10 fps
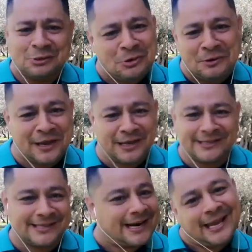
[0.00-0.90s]
no había el
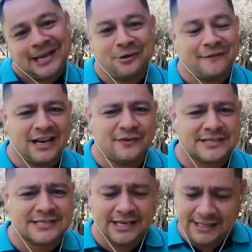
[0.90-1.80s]
internet, no había las
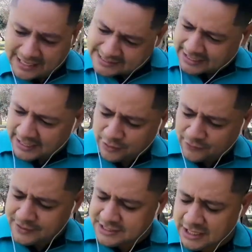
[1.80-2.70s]
facilidades, sacaron
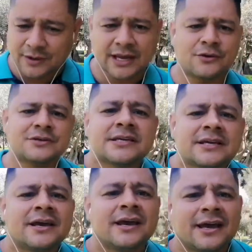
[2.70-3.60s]
el fichero y dijeron,
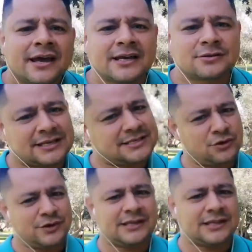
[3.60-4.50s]
sí, es una
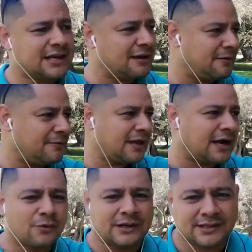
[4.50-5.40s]
señorita que vive
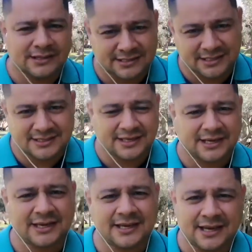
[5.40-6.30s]
a cuántas distancias de
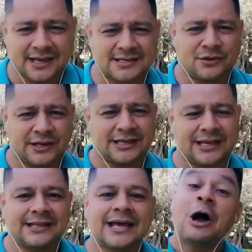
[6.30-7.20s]
aquí, es la señorita
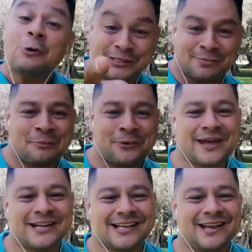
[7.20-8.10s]
Linda, usted me puede
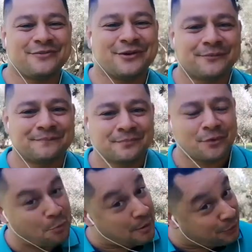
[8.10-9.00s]
dar el teléfono
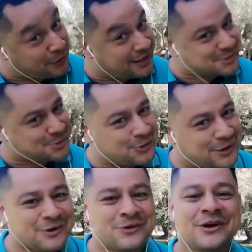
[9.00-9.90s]
o me puede dar su
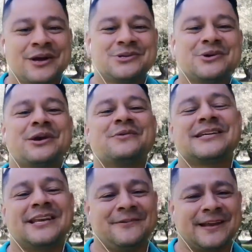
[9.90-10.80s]
correo, yo quiero
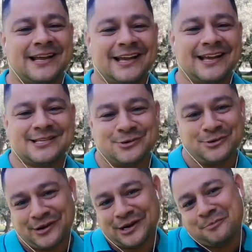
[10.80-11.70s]
escribirle, su
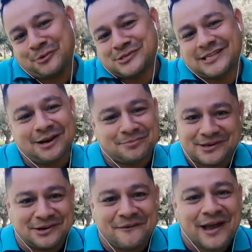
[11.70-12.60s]
correo postal,
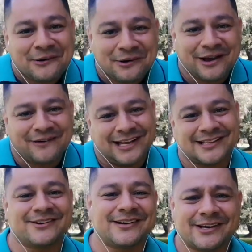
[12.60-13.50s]
porque no había correo
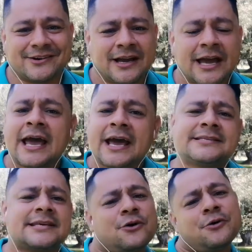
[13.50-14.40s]
electrónico.
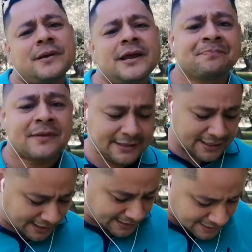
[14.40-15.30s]
Este hombre, el
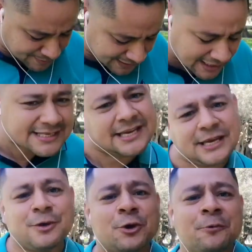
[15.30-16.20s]
teniente Smith,
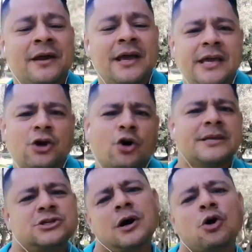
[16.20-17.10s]
escribió y
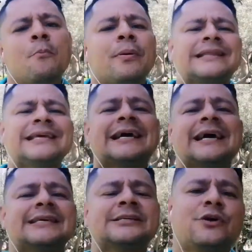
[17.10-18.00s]
comenzó a compartir
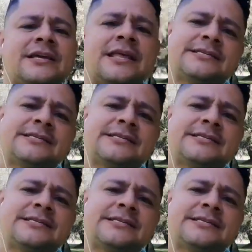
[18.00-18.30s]
cartas con ella